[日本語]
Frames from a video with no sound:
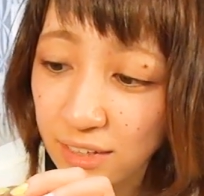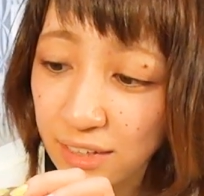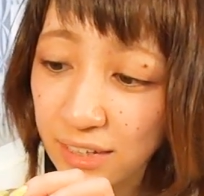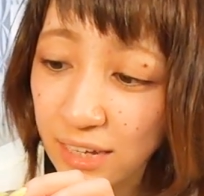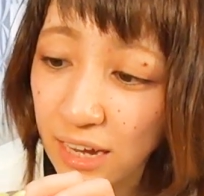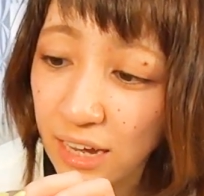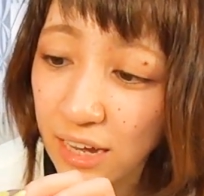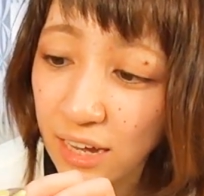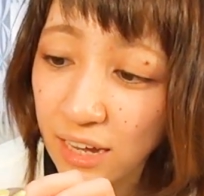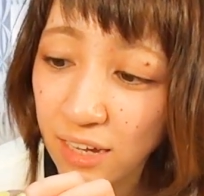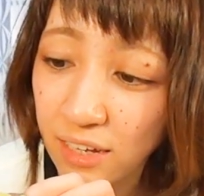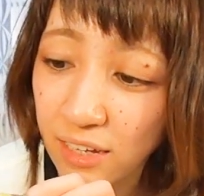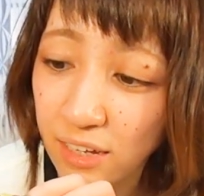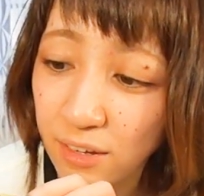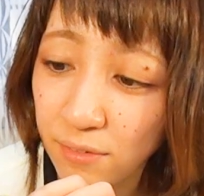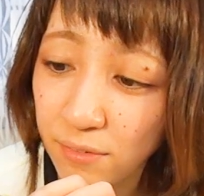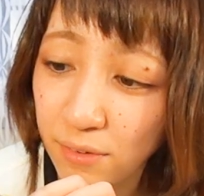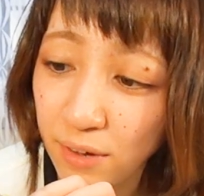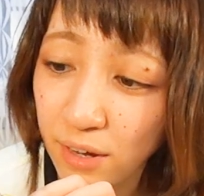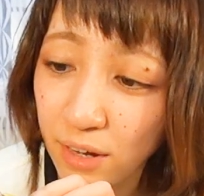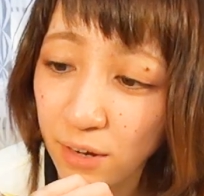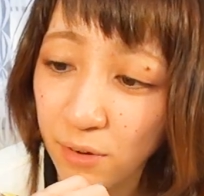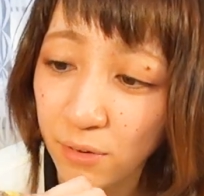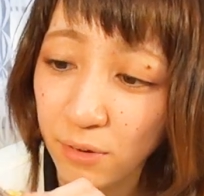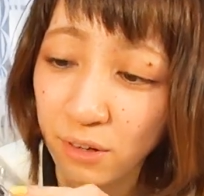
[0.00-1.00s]
いやー
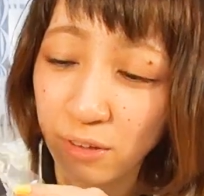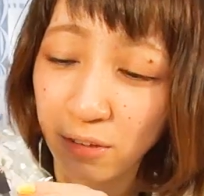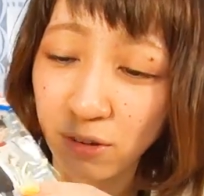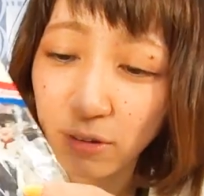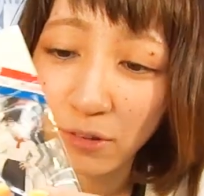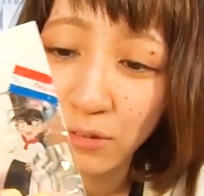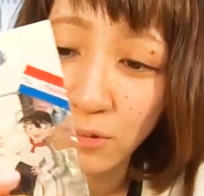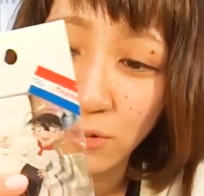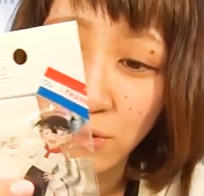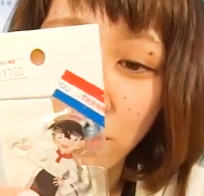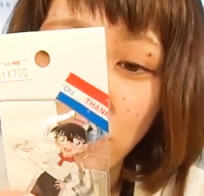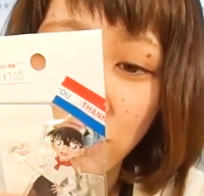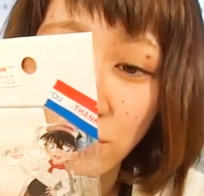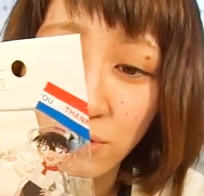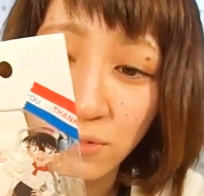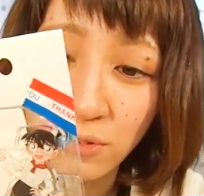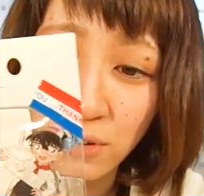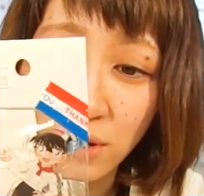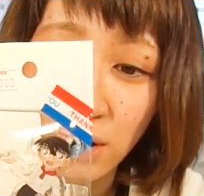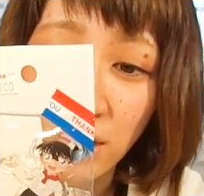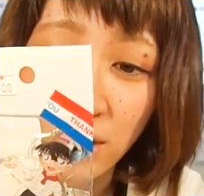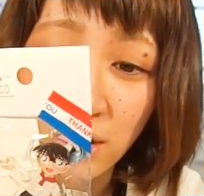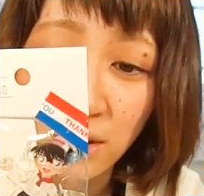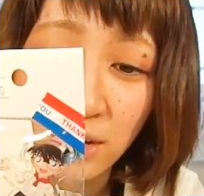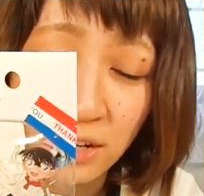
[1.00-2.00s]
今これちょっと
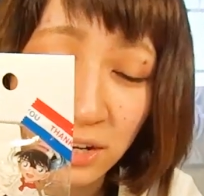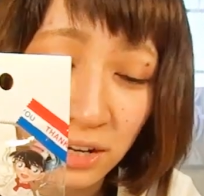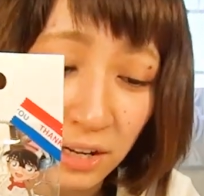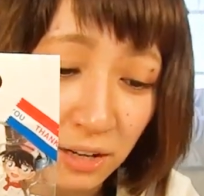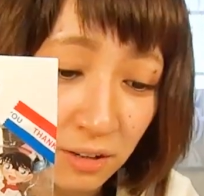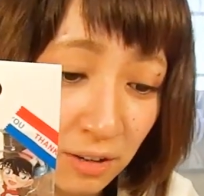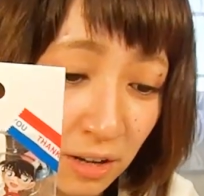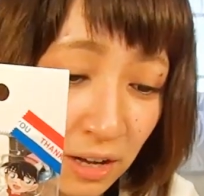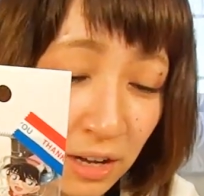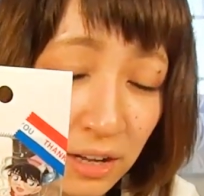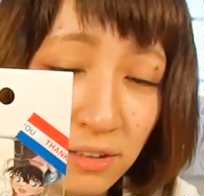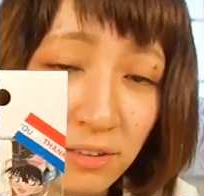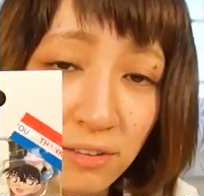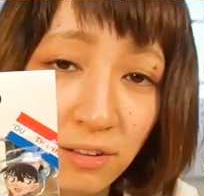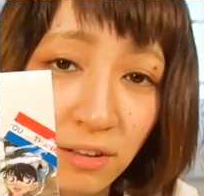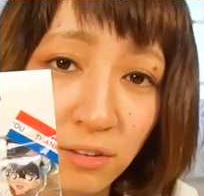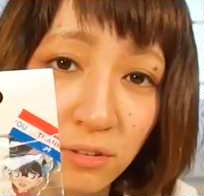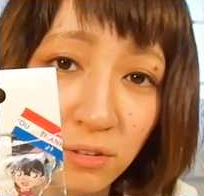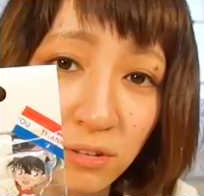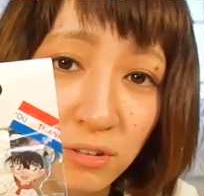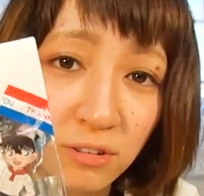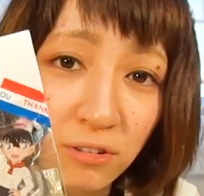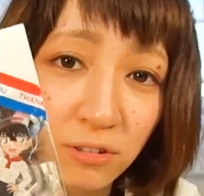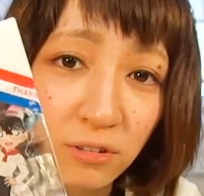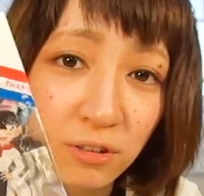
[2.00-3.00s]
我が家にあるあえちゃん
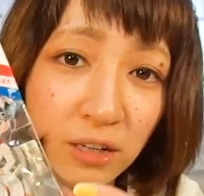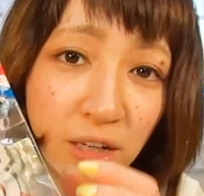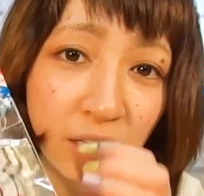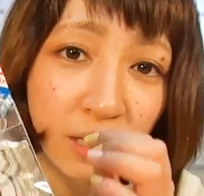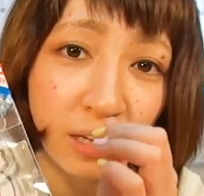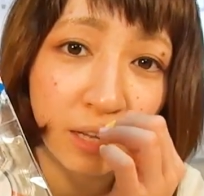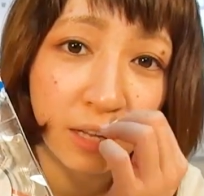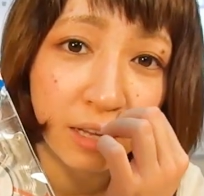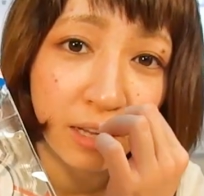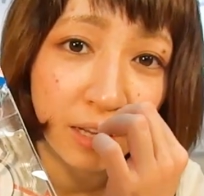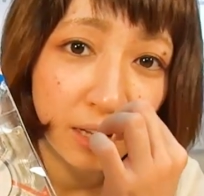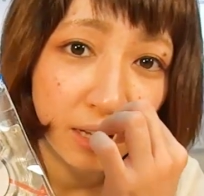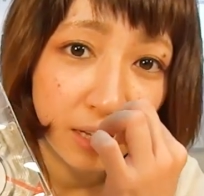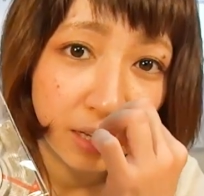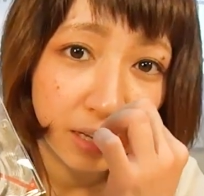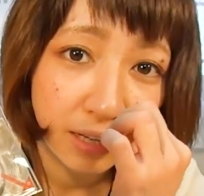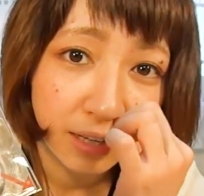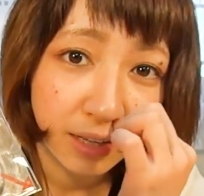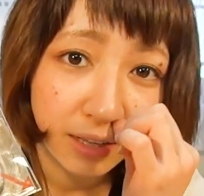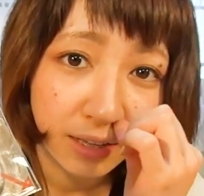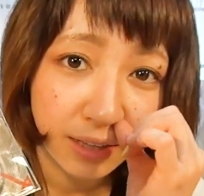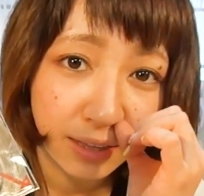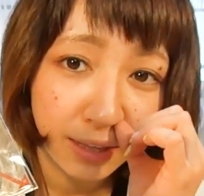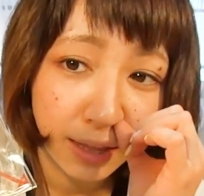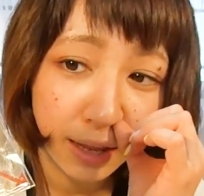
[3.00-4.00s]
と一緒に
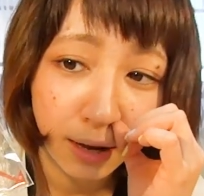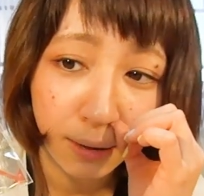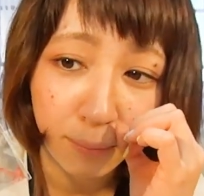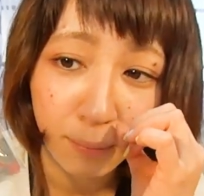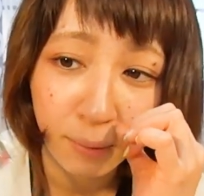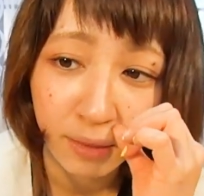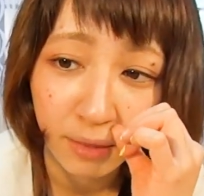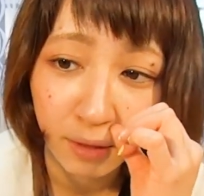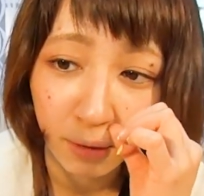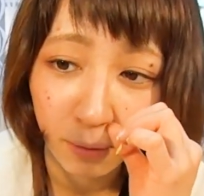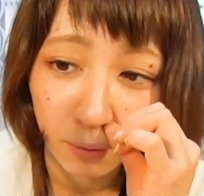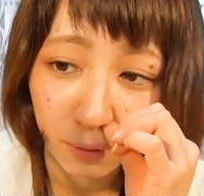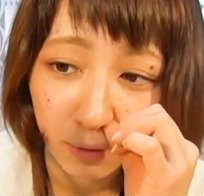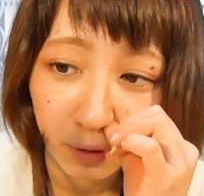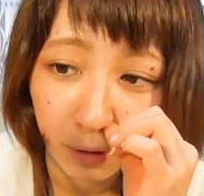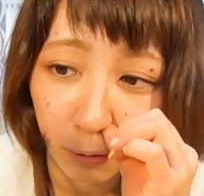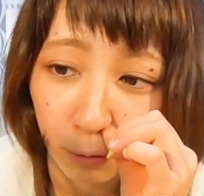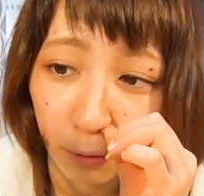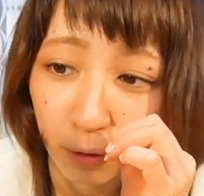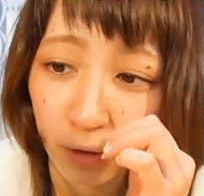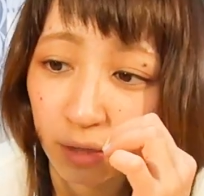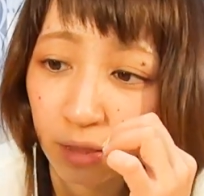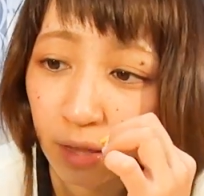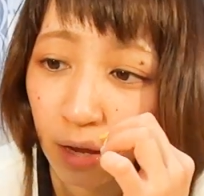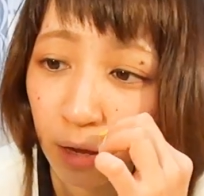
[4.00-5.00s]
並べて置いて
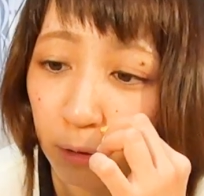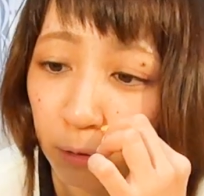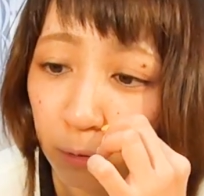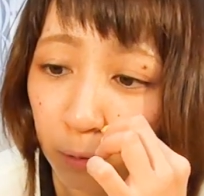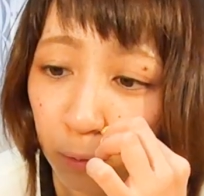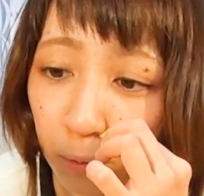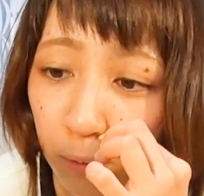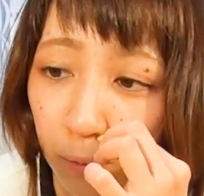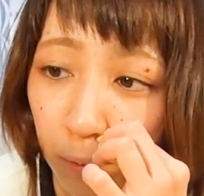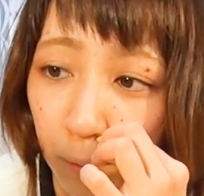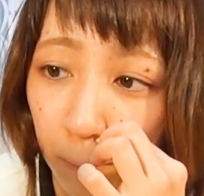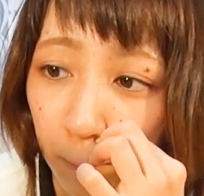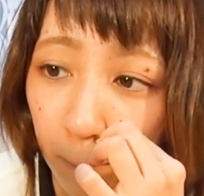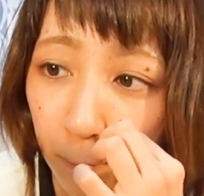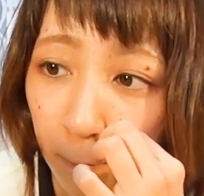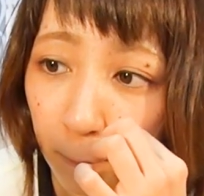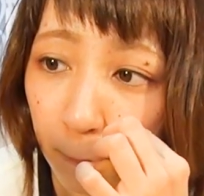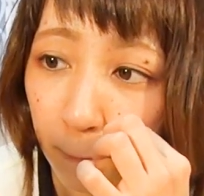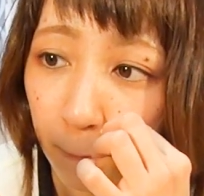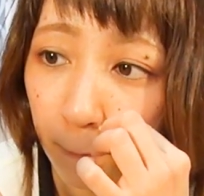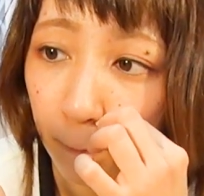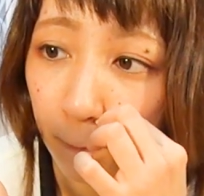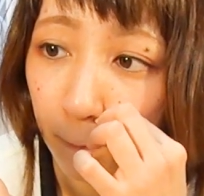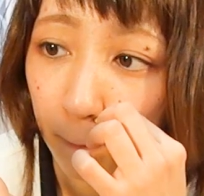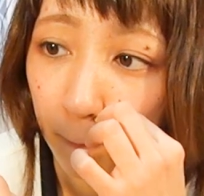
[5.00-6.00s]
おきたいと
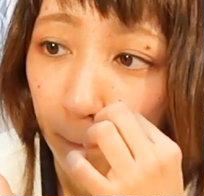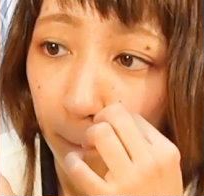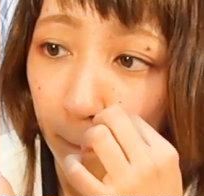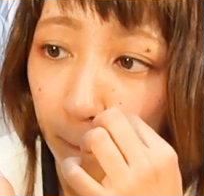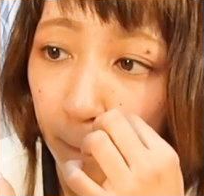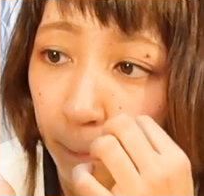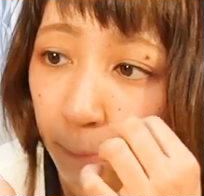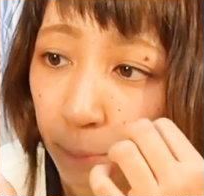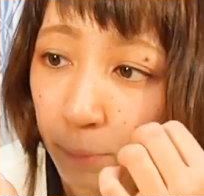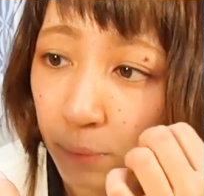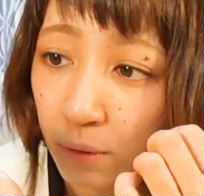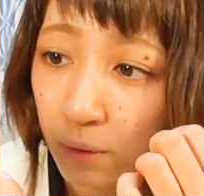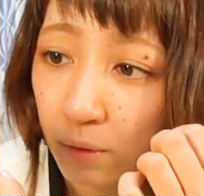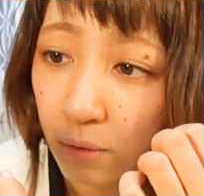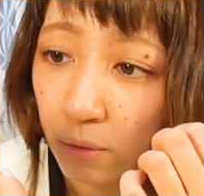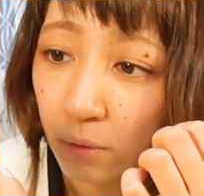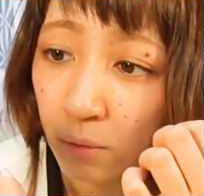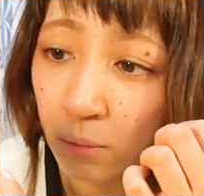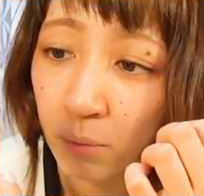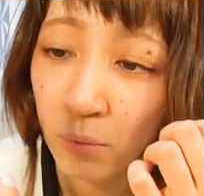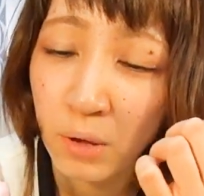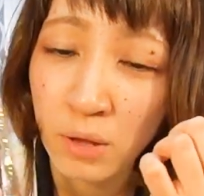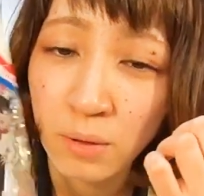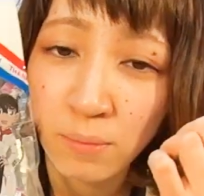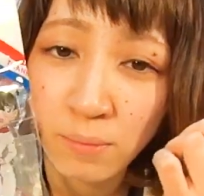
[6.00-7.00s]

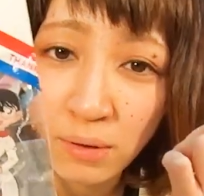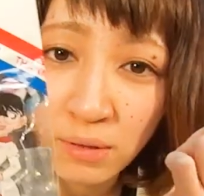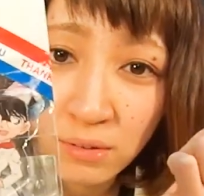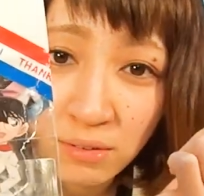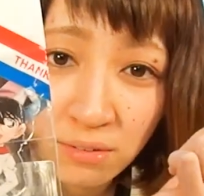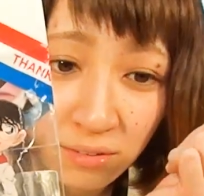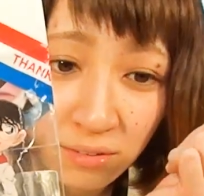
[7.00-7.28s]
思いま